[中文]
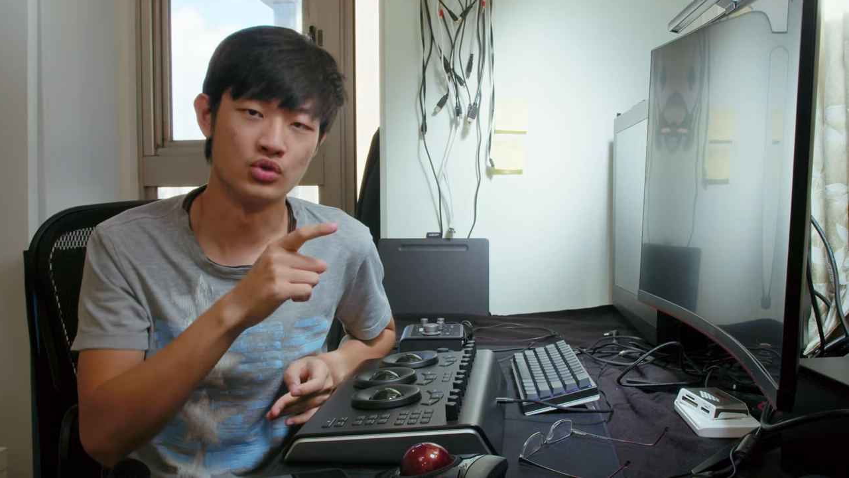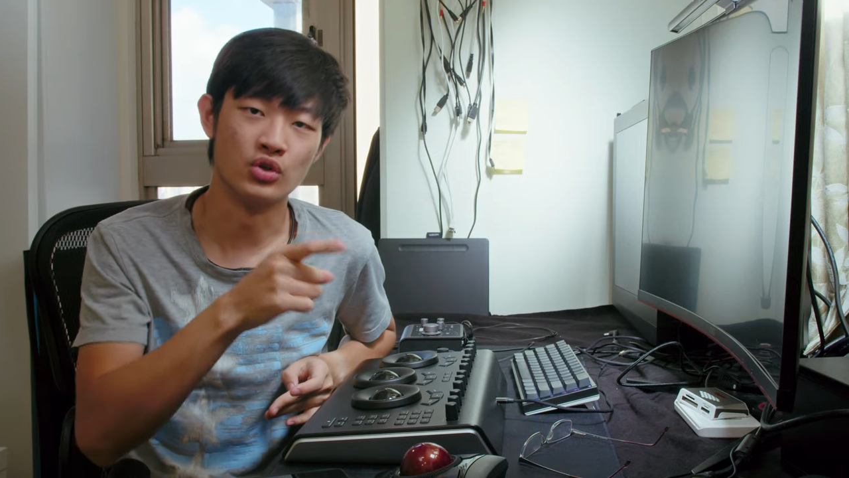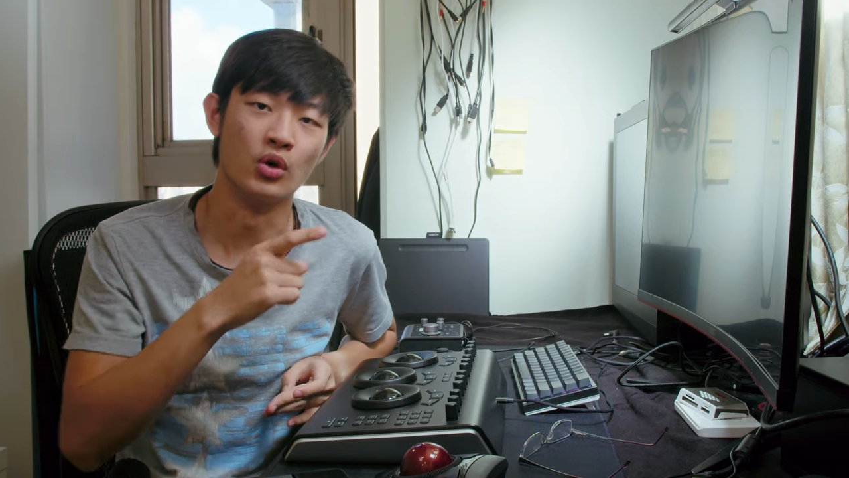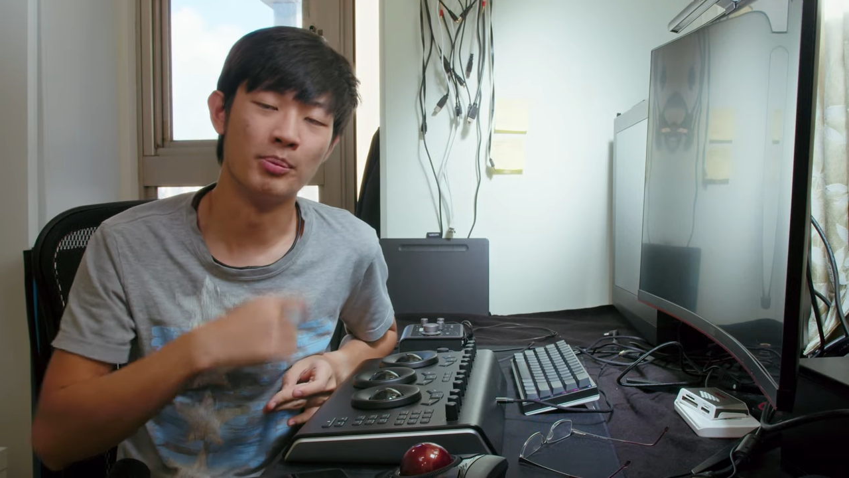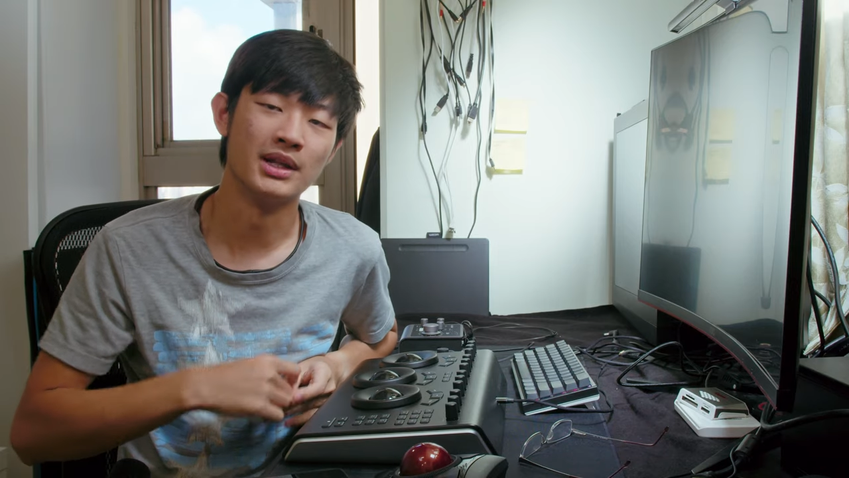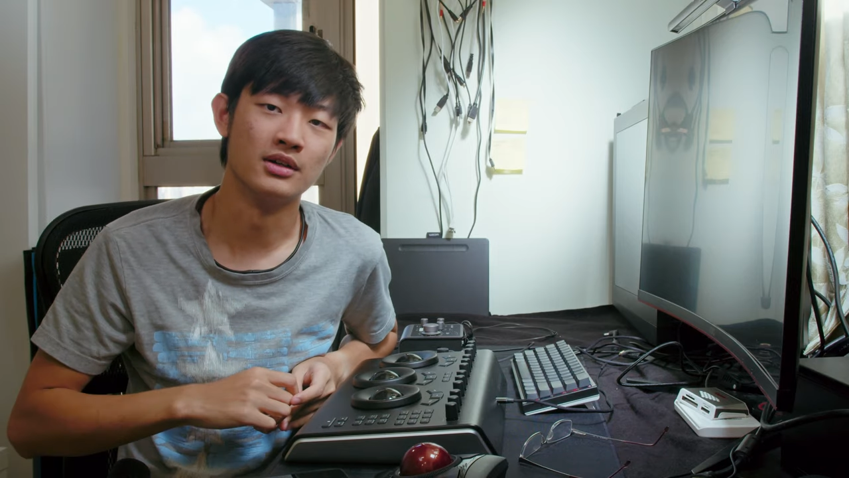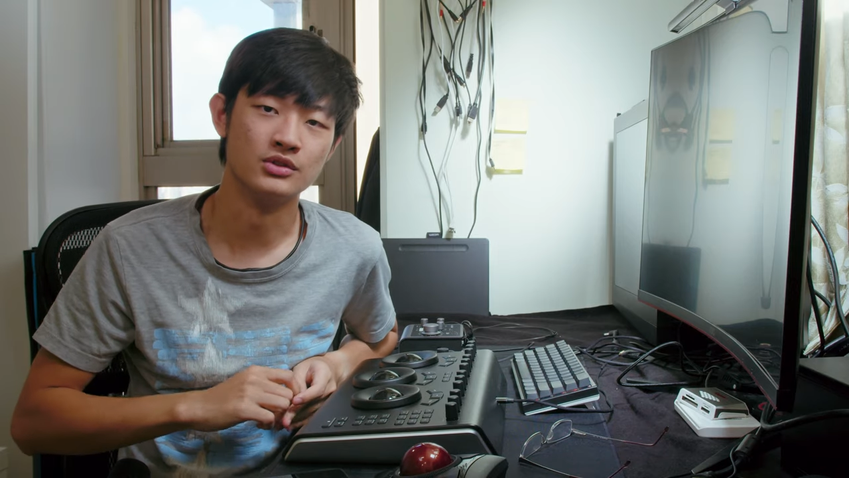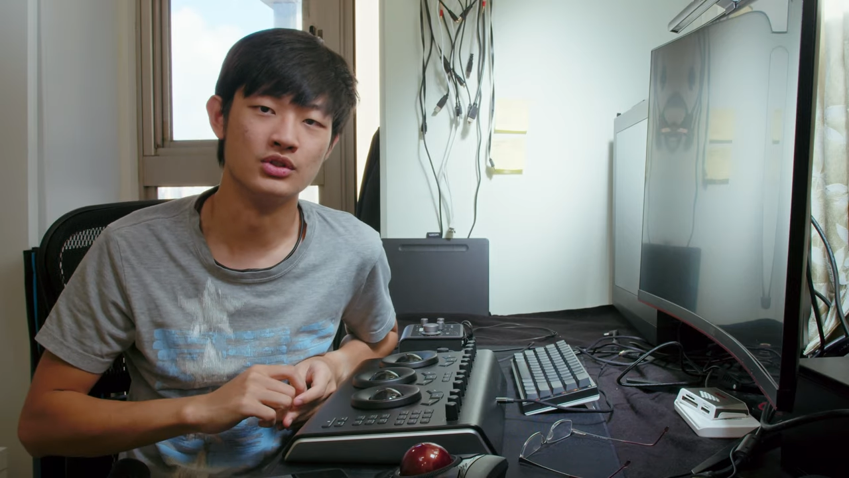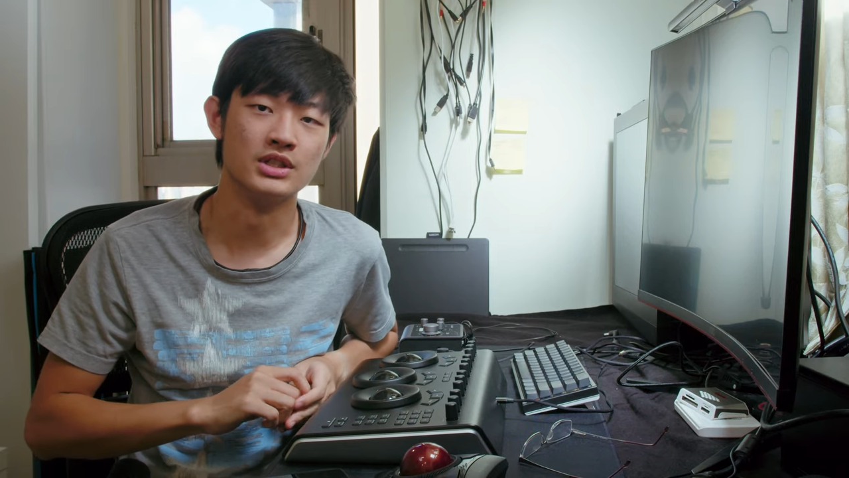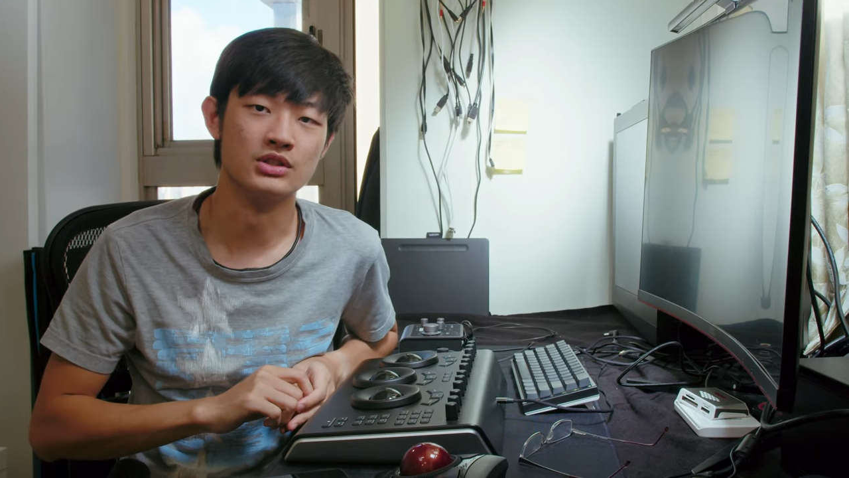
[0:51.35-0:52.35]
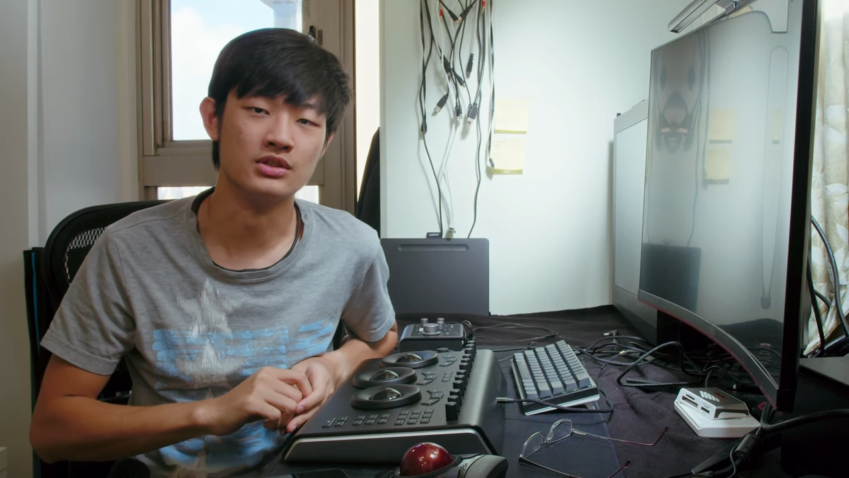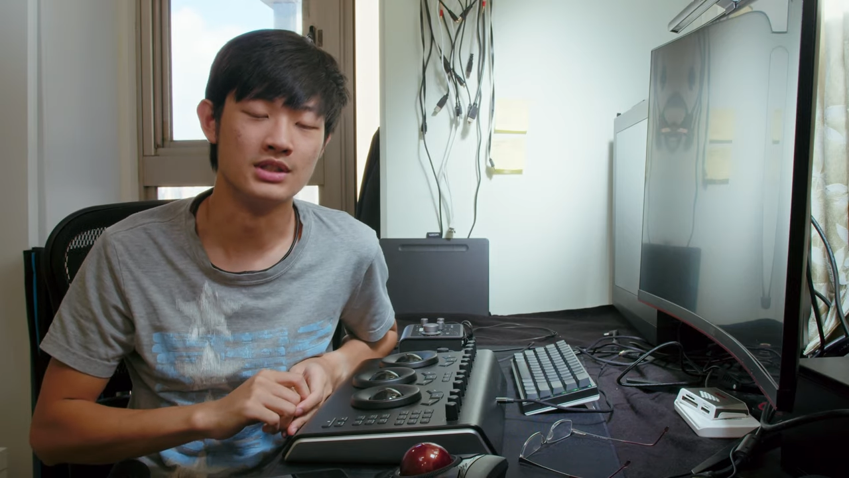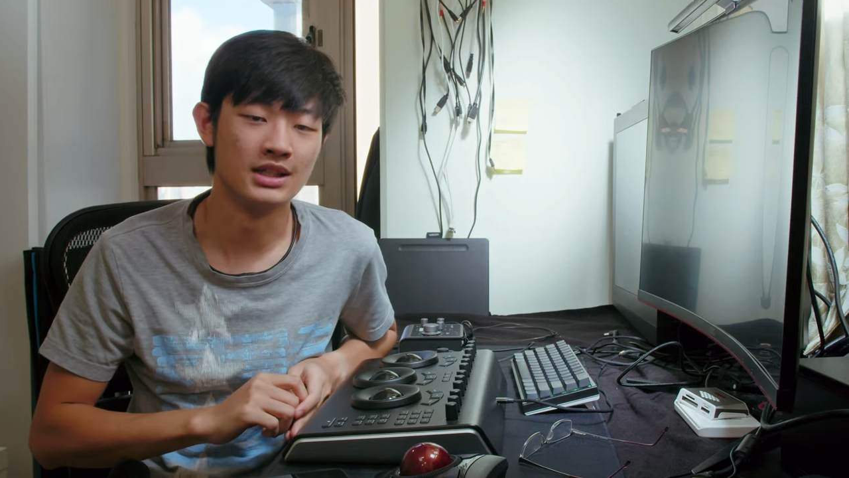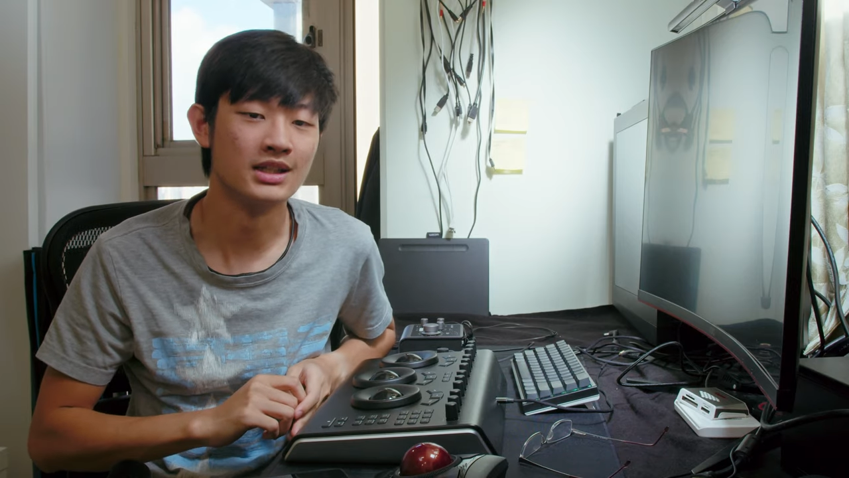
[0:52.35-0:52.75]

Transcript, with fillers: 就有办到这件事情，